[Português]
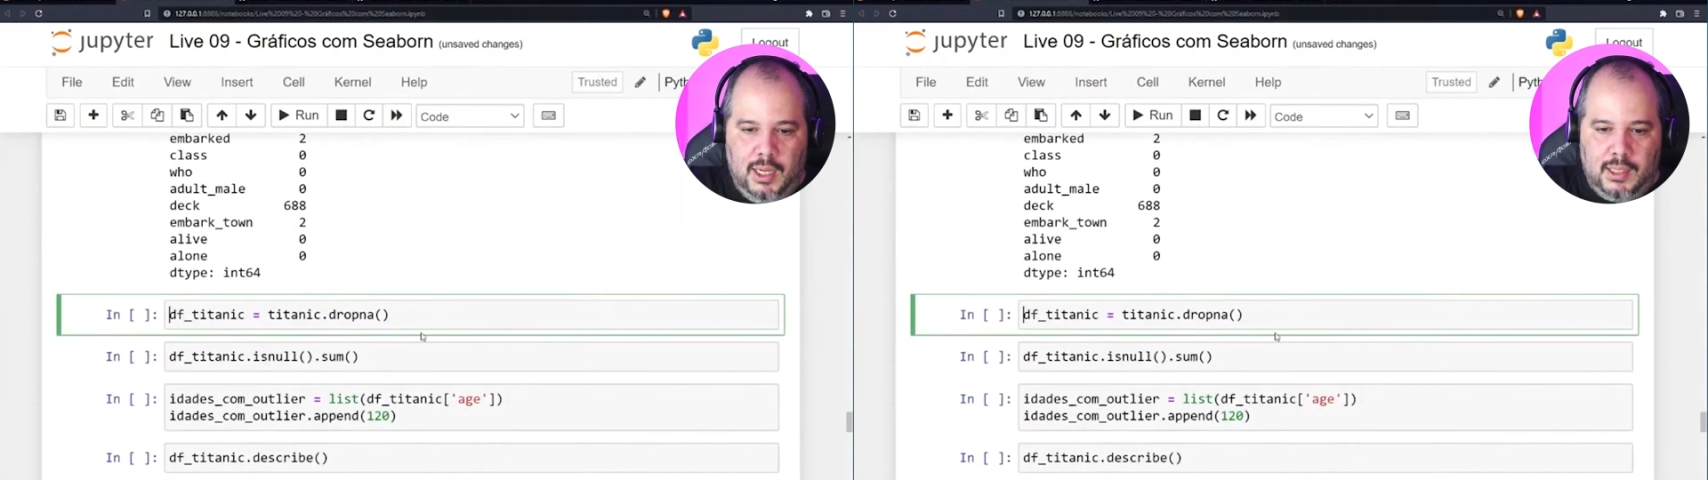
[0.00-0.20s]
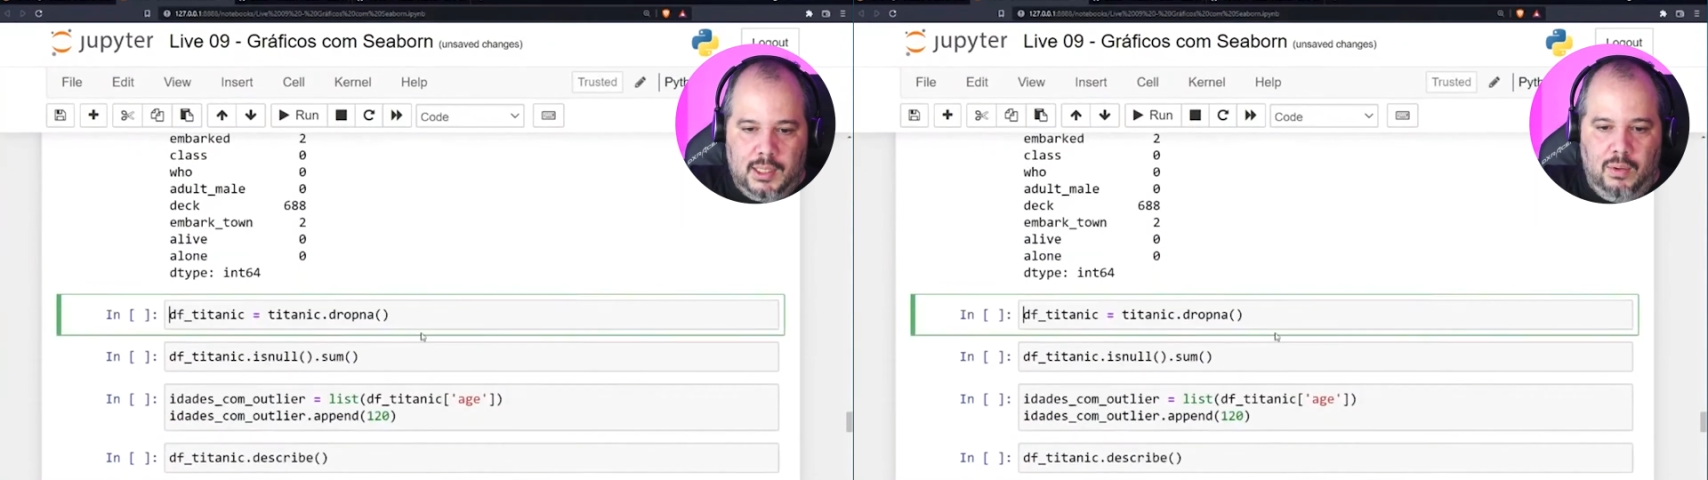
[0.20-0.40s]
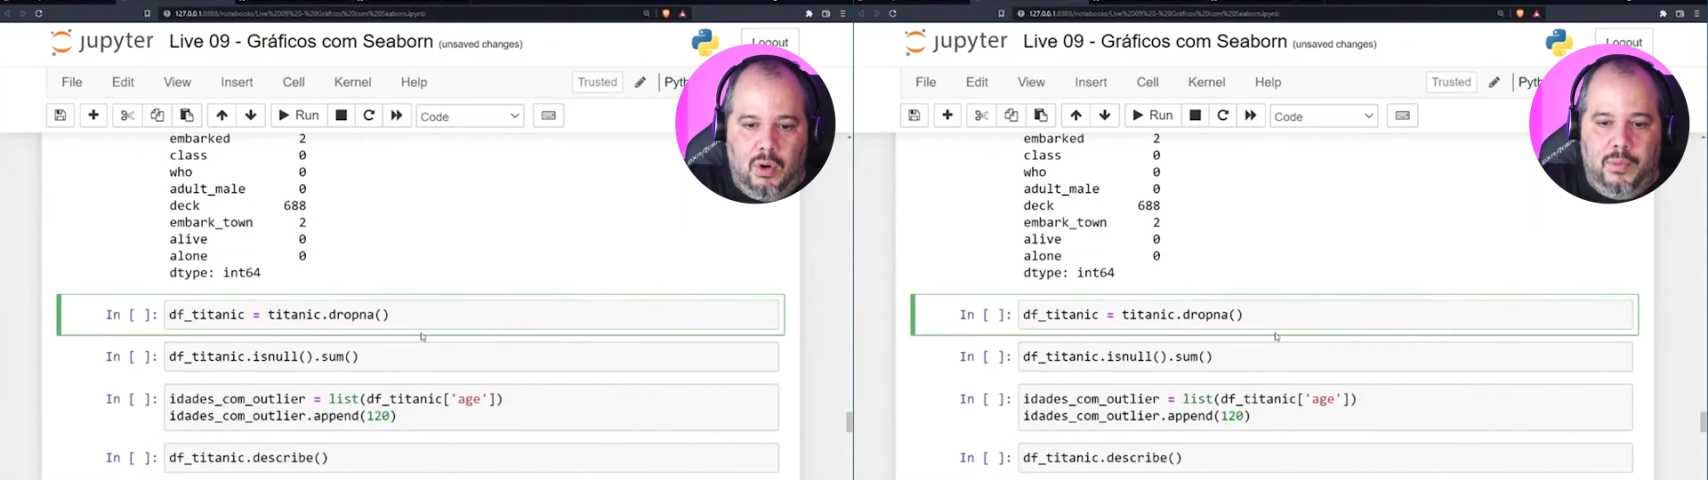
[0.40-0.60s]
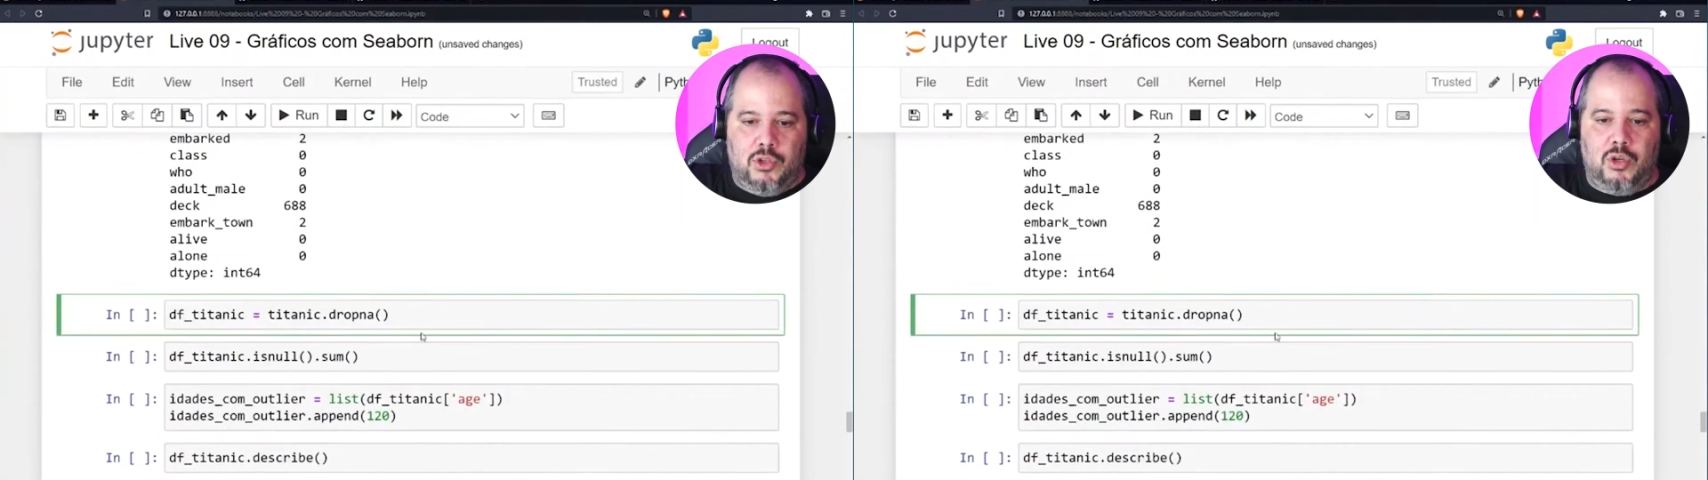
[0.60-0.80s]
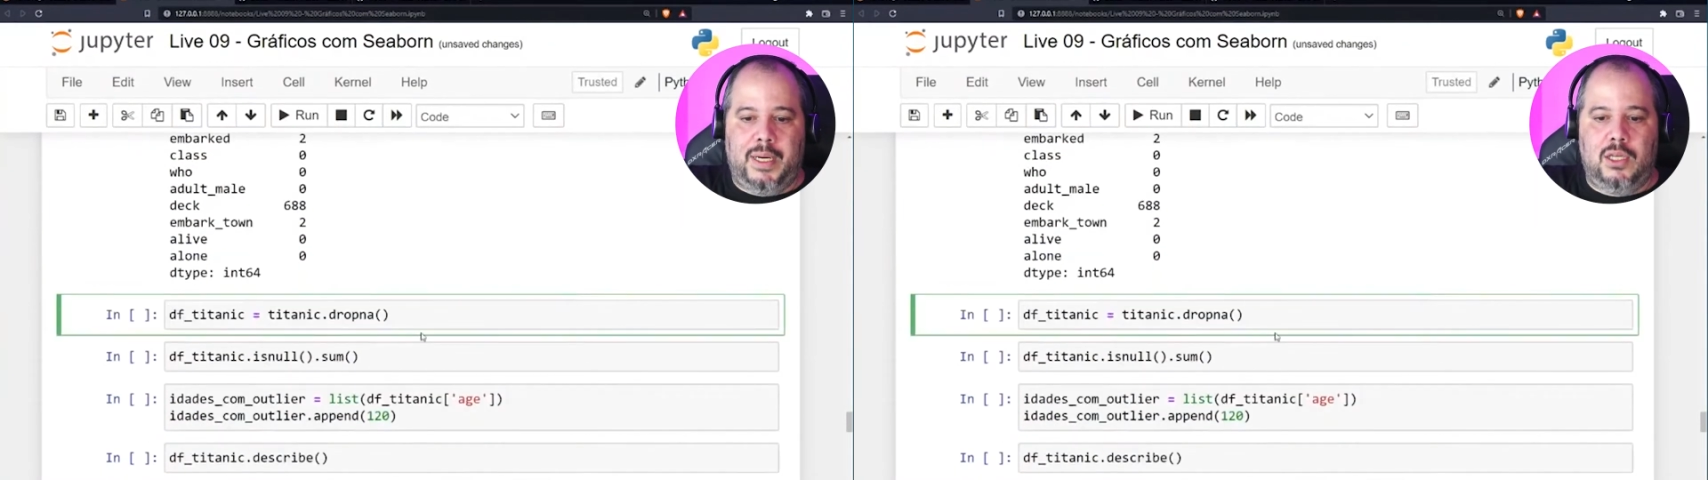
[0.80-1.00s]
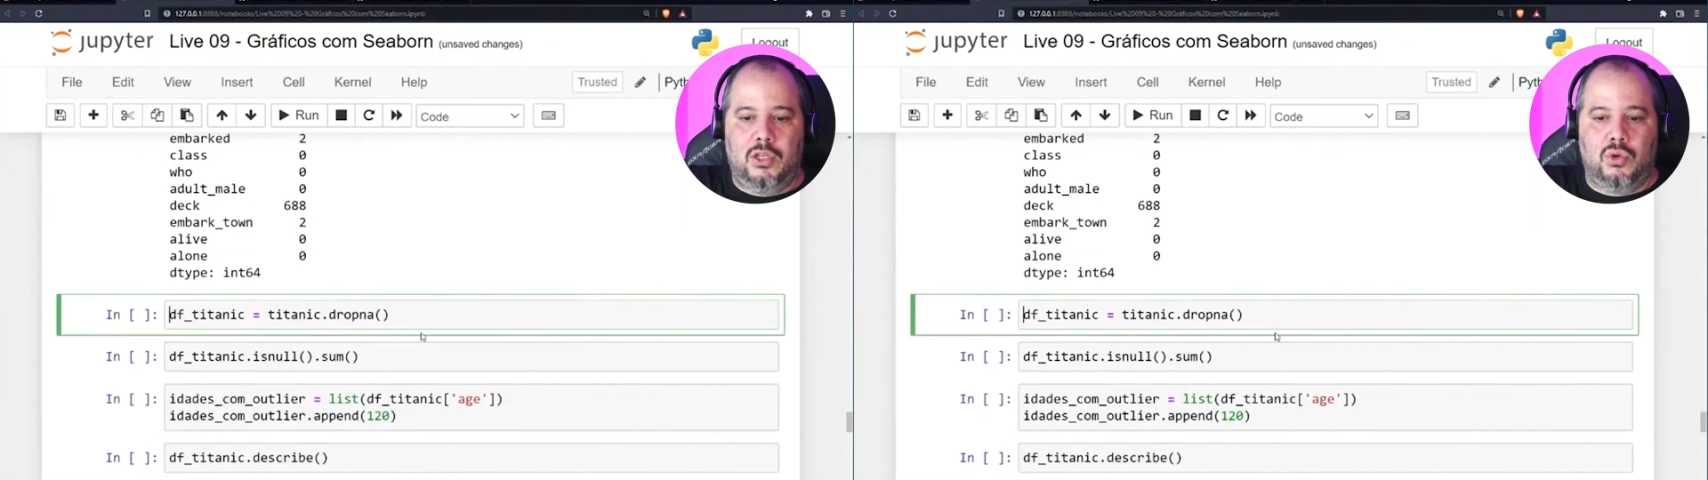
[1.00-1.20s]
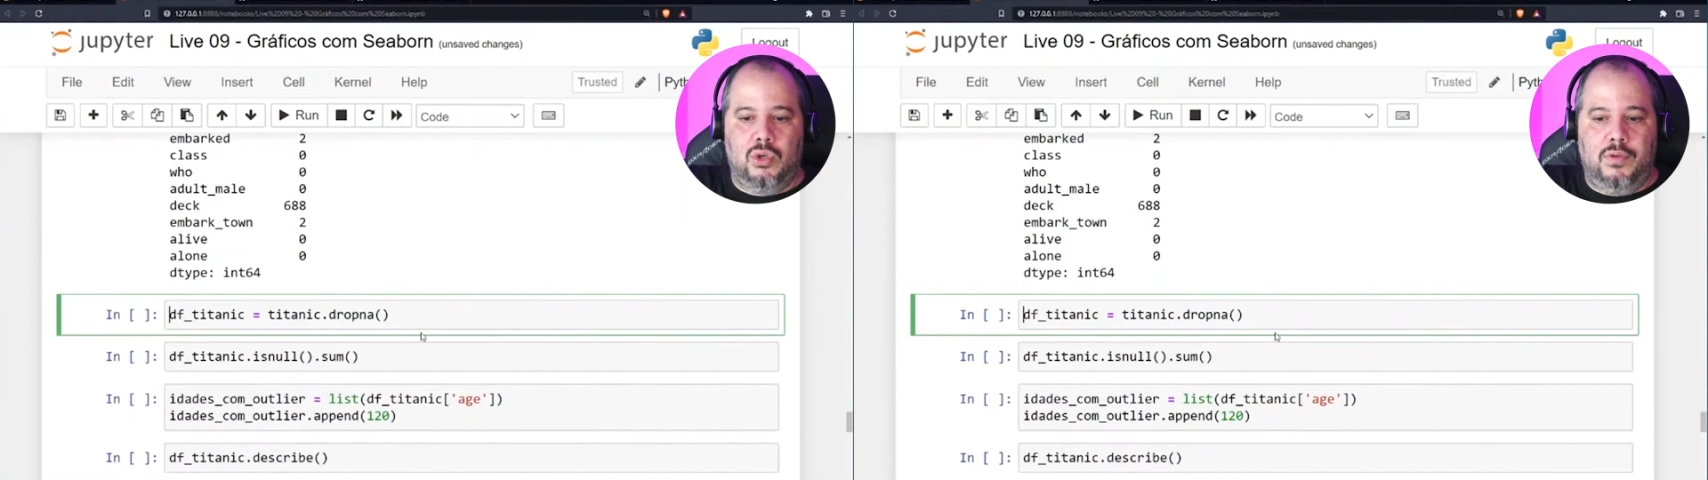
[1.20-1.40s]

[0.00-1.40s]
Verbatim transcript: Então, como eu sou preguiçoso,